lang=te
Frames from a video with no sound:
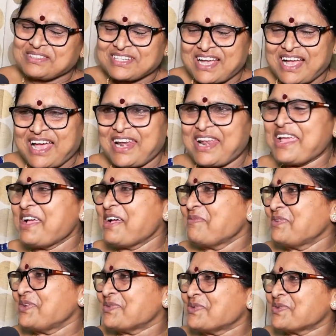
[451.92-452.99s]
చాలా
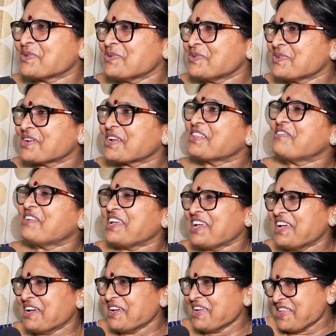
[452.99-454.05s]
హ్యాపీ నూటుకు నూరు కదా
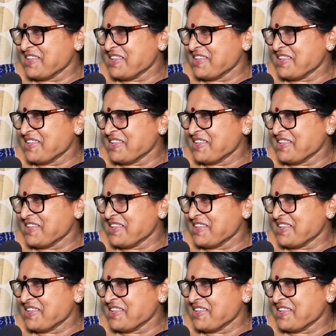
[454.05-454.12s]
వెయ్యి